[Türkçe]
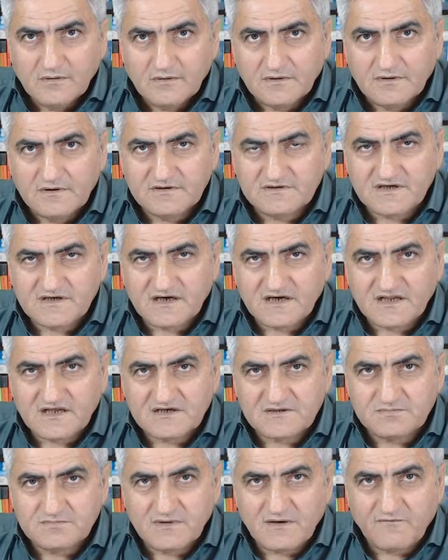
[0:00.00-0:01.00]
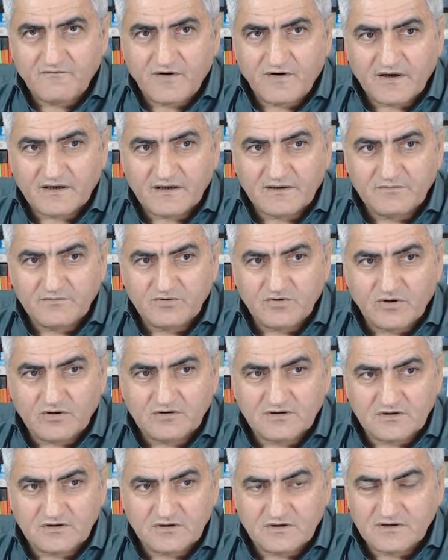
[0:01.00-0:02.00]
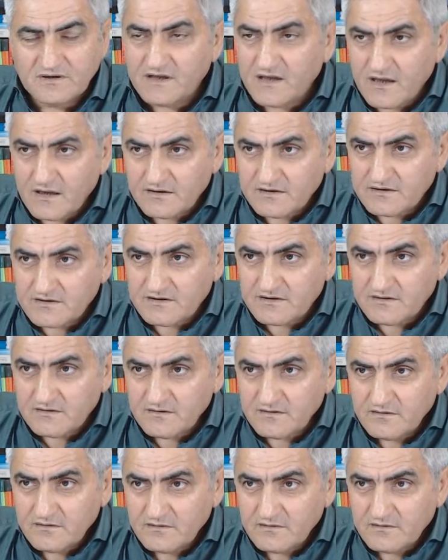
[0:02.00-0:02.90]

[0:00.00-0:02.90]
Kız kardeşimden farkım yok dedi. Niye dedi?